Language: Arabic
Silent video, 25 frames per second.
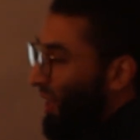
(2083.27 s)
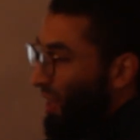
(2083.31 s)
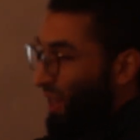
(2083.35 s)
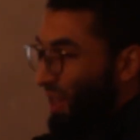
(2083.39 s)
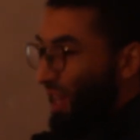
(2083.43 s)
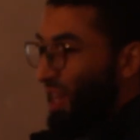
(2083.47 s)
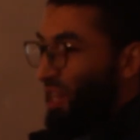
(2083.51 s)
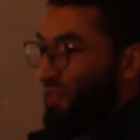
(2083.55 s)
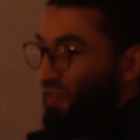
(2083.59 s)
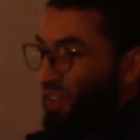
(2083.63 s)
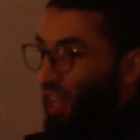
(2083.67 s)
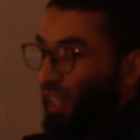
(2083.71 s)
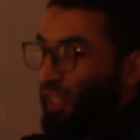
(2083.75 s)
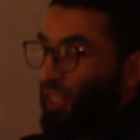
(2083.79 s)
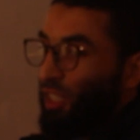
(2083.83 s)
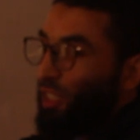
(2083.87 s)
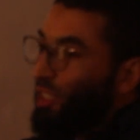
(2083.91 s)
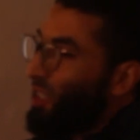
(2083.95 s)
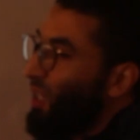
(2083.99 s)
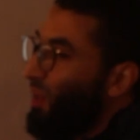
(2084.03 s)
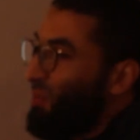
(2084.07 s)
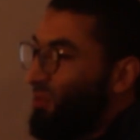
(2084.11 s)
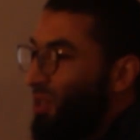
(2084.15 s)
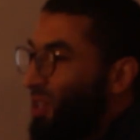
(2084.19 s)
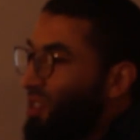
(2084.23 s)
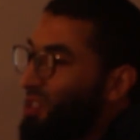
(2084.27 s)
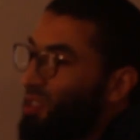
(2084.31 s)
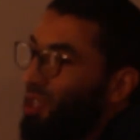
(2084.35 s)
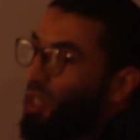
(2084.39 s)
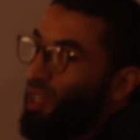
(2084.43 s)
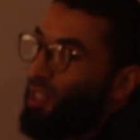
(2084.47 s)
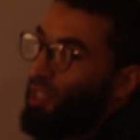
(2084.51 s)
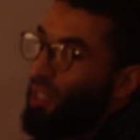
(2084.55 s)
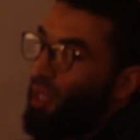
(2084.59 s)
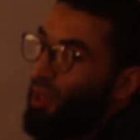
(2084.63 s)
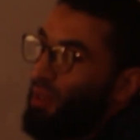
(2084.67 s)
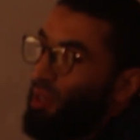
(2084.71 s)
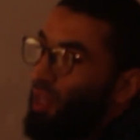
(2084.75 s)
لان في حاجات كتير
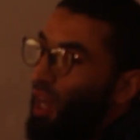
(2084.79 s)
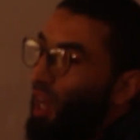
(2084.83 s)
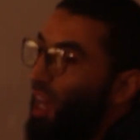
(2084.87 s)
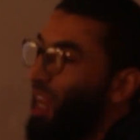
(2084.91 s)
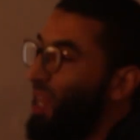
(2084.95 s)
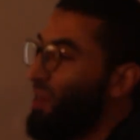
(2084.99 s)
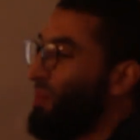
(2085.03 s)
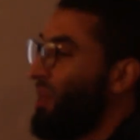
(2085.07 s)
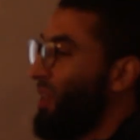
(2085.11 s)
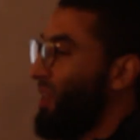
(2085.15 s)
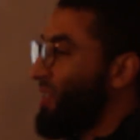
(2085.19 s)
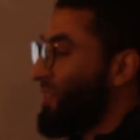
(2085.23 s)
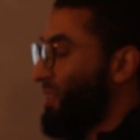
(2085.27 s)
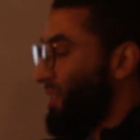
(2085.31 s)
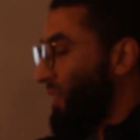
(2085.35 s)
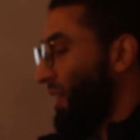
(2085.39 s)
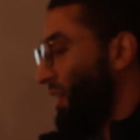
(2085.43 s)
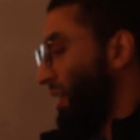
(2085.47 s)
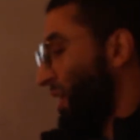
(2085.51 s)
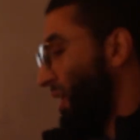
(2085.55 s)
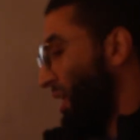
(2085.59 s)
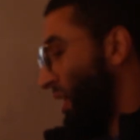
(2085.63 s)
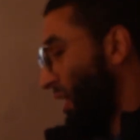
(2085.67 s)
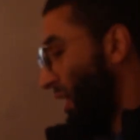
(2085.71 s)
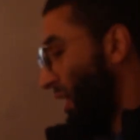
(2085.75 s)
بتحصل على ما لسه